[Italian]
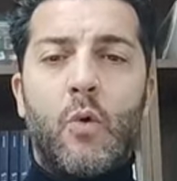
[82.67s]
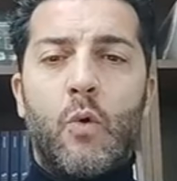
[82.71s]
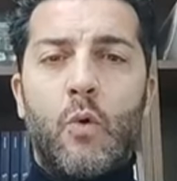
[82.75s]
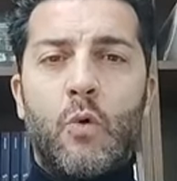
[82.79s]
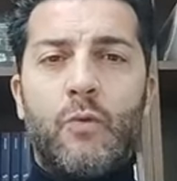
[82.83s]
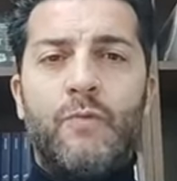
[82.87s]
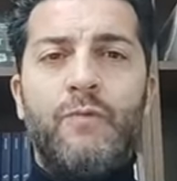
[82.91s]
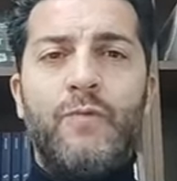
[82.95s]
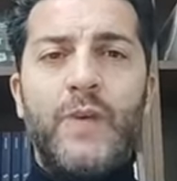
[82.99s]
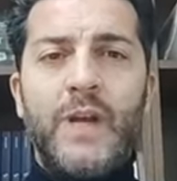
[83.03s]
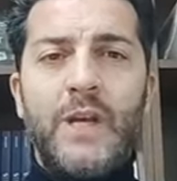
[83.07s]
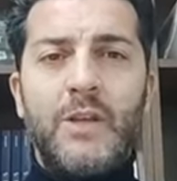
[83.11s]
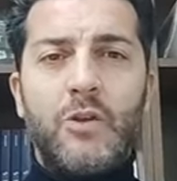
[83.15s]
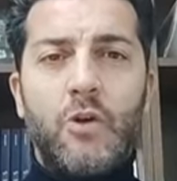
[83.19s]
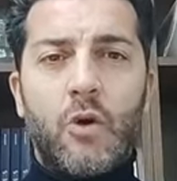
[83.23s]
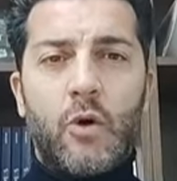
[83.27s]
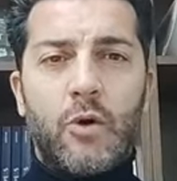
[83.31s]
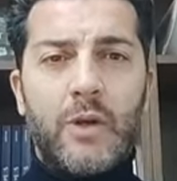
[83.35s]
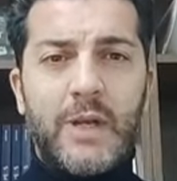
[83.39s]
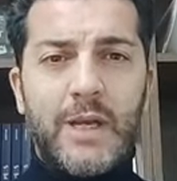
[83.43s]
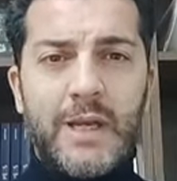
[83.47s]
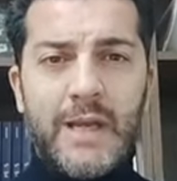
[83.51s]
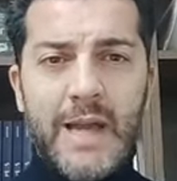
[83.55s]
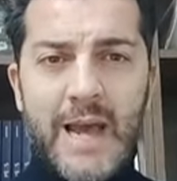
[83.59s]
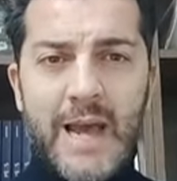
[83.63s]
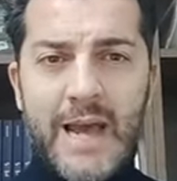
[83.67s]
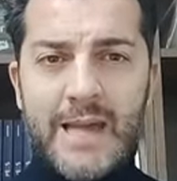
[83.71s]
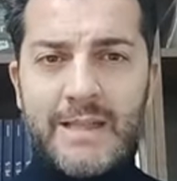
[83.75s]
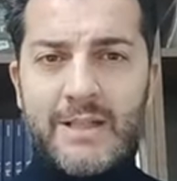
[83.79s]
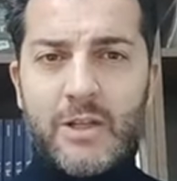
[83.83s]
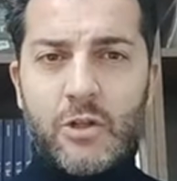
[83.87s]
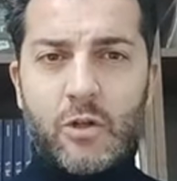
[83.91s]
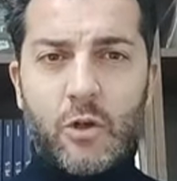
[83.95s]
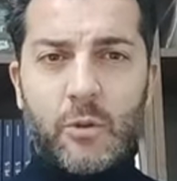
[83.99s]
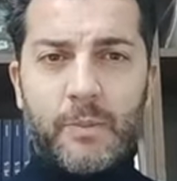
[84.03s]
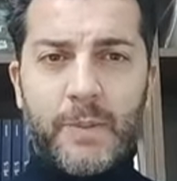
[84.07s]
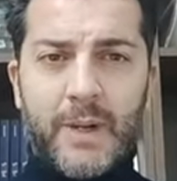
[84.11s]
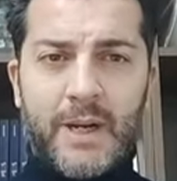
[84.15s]
un video
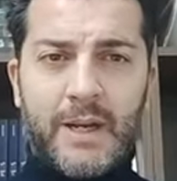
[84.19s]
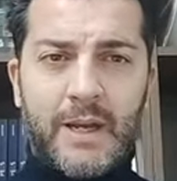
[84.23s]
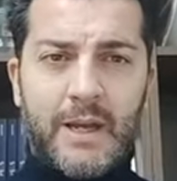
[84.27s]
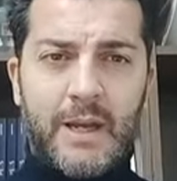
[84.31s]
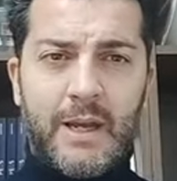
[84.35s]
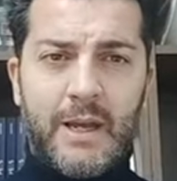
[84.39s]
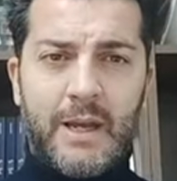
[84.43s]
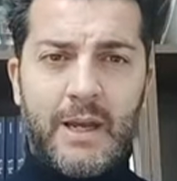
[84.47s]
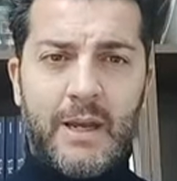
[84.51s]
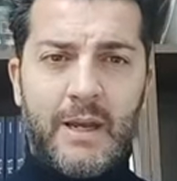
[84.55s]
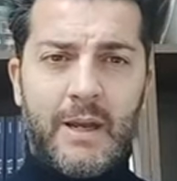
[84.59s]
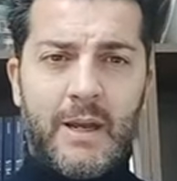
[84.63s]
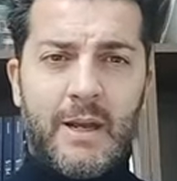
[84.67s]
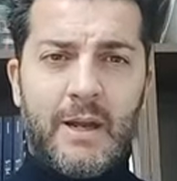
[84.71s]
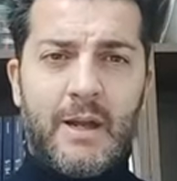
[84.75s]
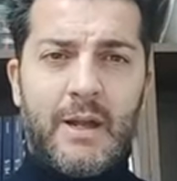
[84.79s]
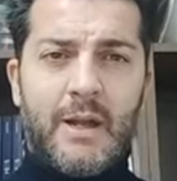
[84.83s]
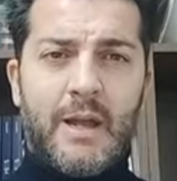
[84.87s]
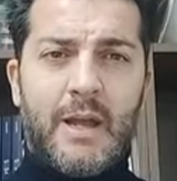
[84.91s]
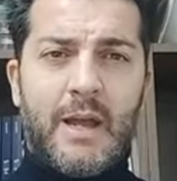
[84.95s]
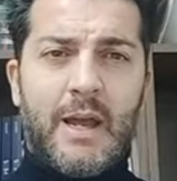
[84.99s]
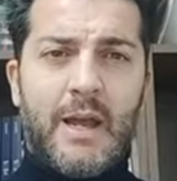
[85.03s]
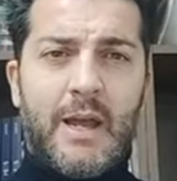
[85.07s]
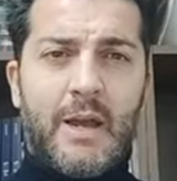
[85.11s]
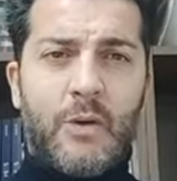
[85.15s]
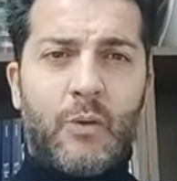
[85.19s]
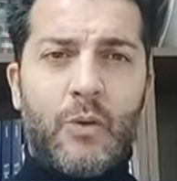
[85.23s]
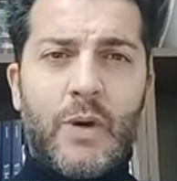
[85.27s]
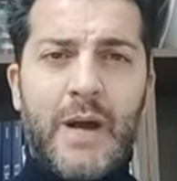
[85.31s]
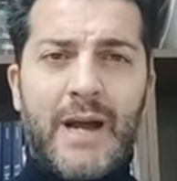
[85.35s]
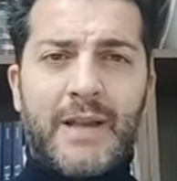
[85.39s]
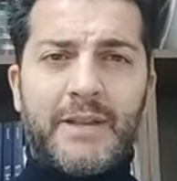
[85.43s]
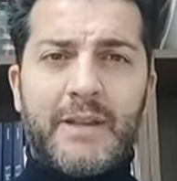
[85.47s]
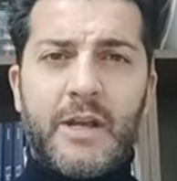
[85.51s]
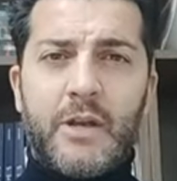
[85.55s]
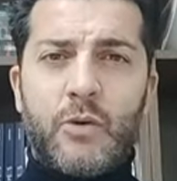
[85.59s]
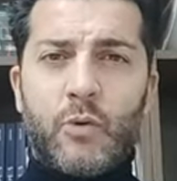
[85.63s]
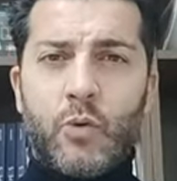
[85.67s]
inedito perché è
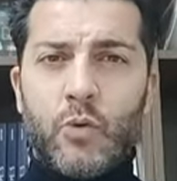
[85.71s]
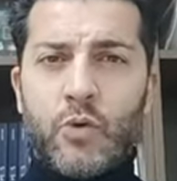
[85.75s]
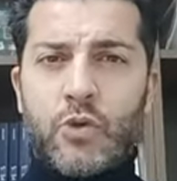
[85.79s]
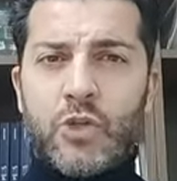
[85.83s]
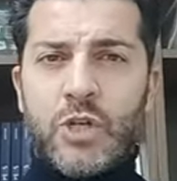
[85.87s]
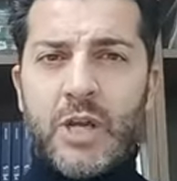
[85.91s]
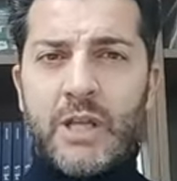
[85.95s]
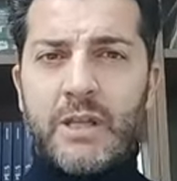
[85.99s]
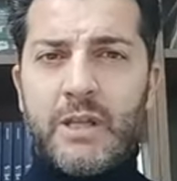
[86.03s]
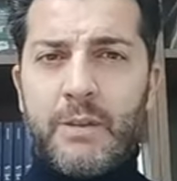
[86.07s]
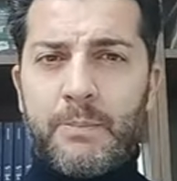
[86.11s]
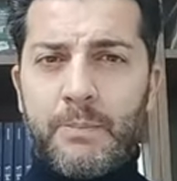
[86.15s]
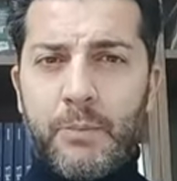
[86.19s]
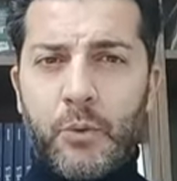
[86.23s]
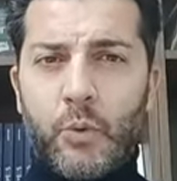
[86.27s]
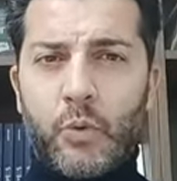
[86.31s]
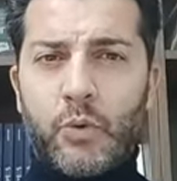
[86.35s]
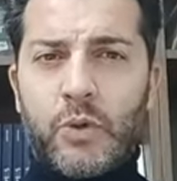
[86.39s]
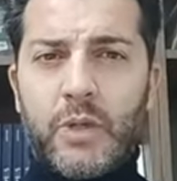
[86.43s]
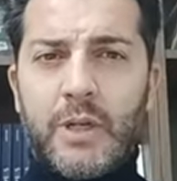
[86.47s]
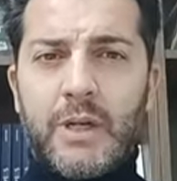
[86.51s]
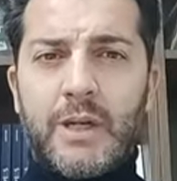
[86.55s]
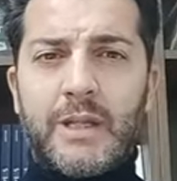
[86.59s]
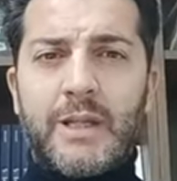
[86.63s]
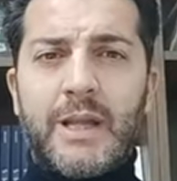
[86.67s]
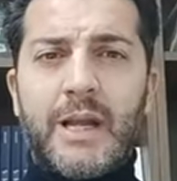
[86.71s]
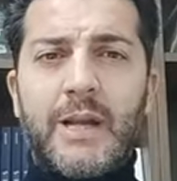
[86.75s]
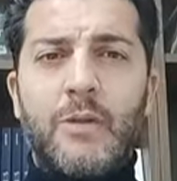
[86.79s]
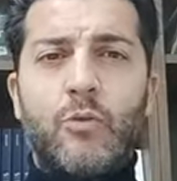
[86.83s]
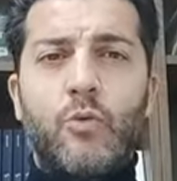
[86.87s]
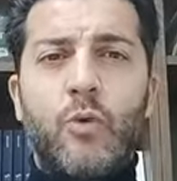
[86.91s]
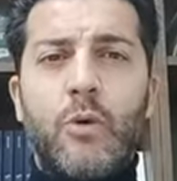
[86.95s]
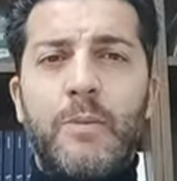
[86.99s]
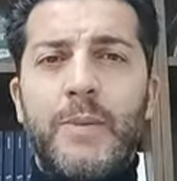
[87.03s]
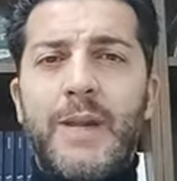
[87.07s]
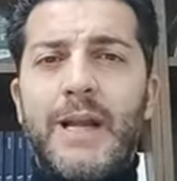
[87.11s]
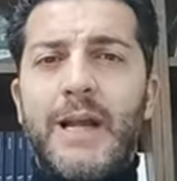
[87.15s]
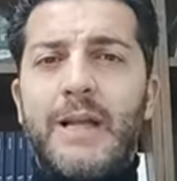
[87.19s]
una denuncia di Putin
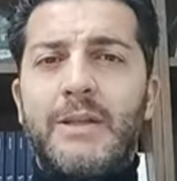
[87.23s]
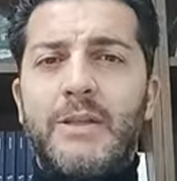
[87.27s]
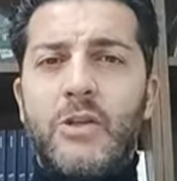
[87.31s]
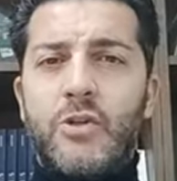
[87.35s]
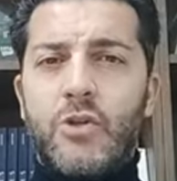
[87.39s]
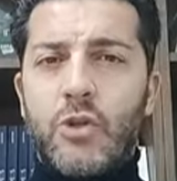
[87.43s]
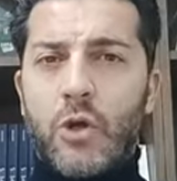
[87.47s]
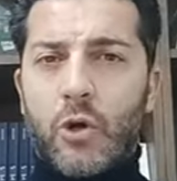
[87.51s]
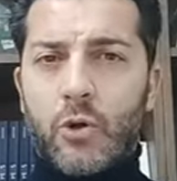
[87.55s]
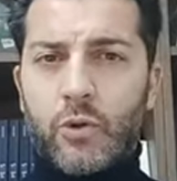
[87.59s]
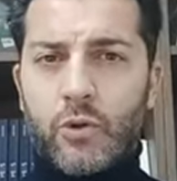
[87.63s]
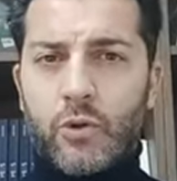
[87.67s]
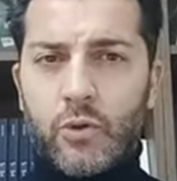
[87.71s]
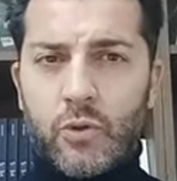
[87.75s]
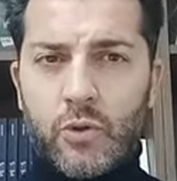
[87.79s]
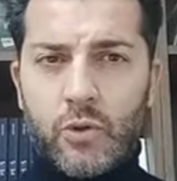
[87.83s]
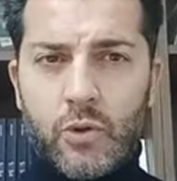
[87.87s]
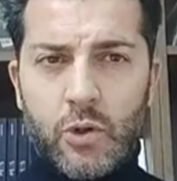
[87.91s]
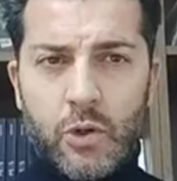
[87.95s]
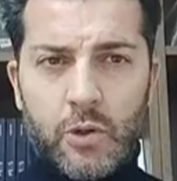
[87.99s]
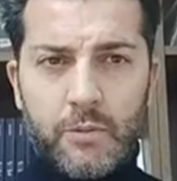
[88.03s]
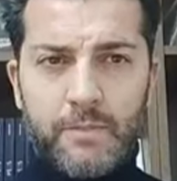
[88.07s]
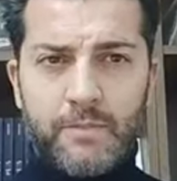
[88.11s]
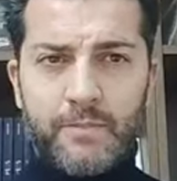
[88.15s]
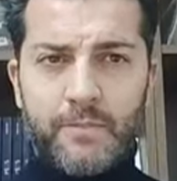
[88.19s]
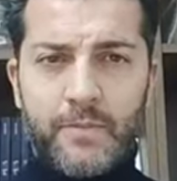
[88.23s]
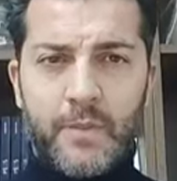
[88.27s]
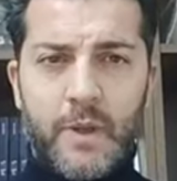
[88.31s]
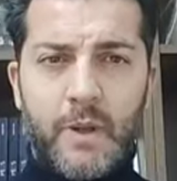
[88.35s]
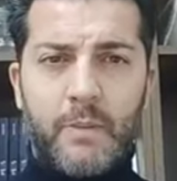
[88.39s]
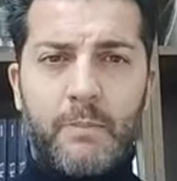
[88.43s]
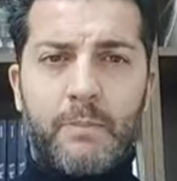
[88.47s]
del 2018,